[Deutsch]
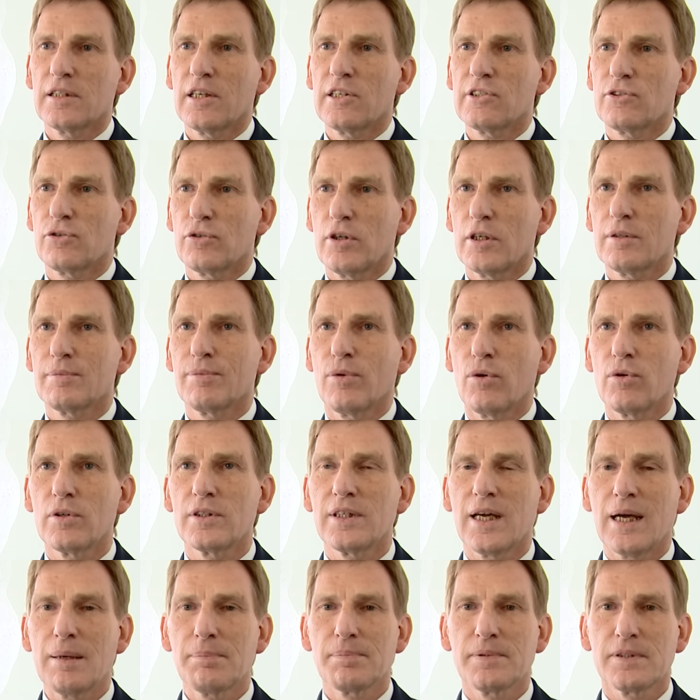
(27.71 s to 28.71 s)
dass dort wohl
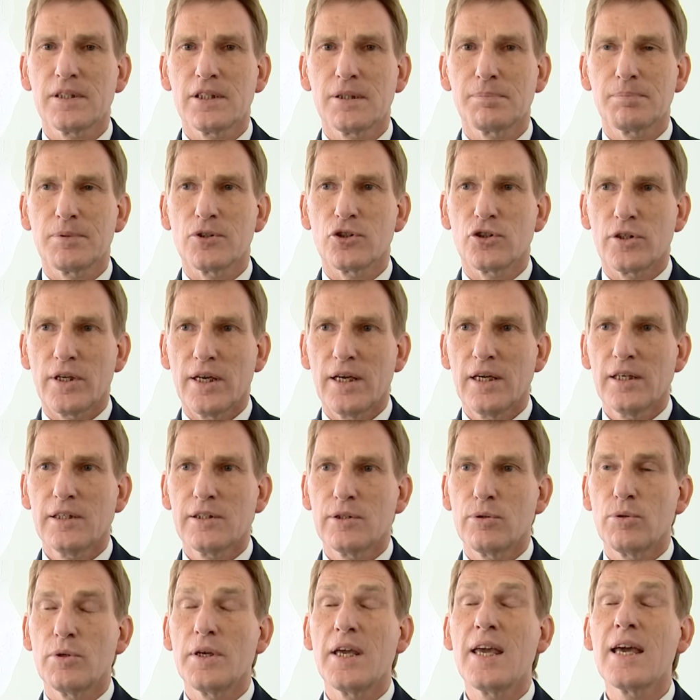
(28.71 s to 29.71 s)
die Absicht
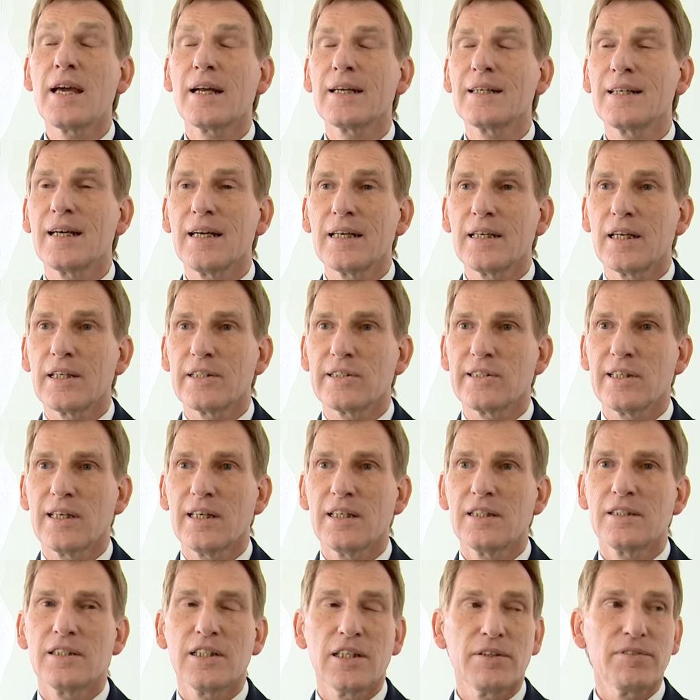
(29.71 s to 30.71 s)
besteht, zu irgendeiner
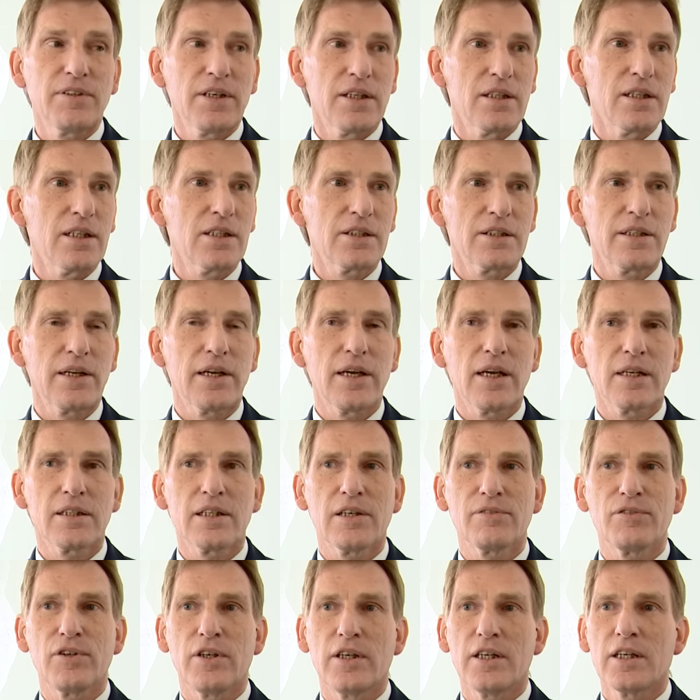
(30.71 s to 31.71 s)
Zeit, die wir nicht näher
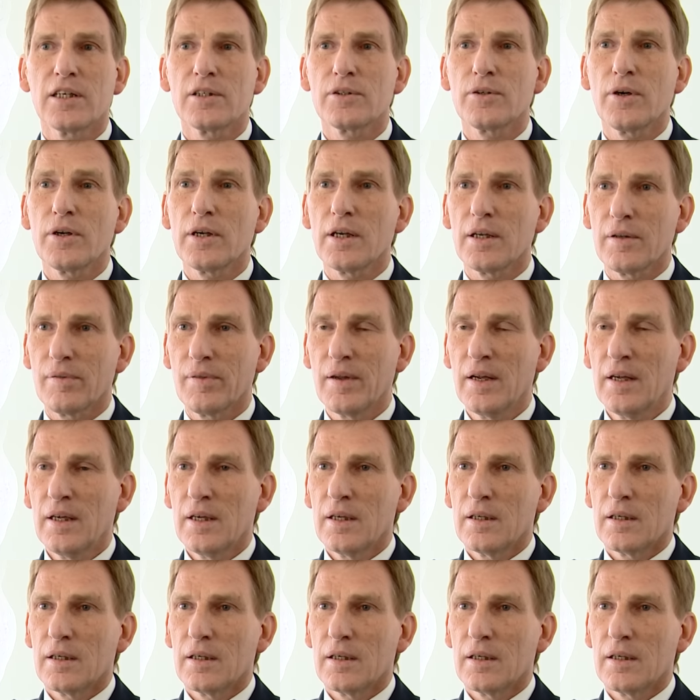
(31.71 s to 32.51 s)
definieren können,